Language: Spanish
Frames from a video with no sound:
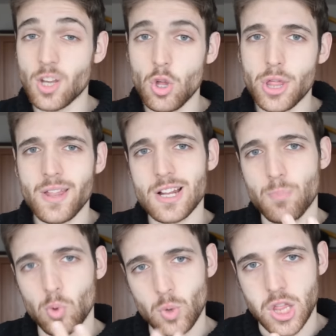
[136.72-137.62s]
Y si coinciden
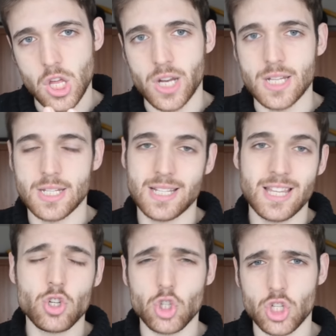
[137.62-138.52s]
las puntuaciones,
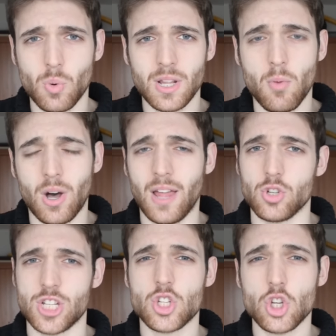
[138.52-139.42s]
estáis los dos igual de mojados